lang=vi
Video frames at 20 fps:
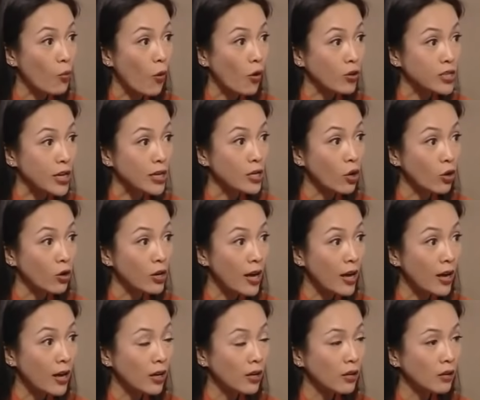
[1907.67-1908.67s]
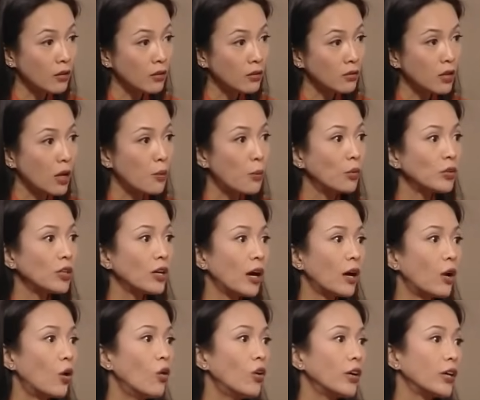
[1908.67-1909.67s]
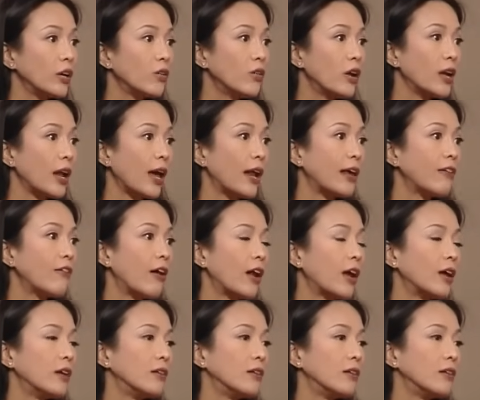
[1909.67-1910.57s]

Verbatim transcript: vợ con của anh nữa. Anh nghĩ đi, còn cách nào hay hơn nữa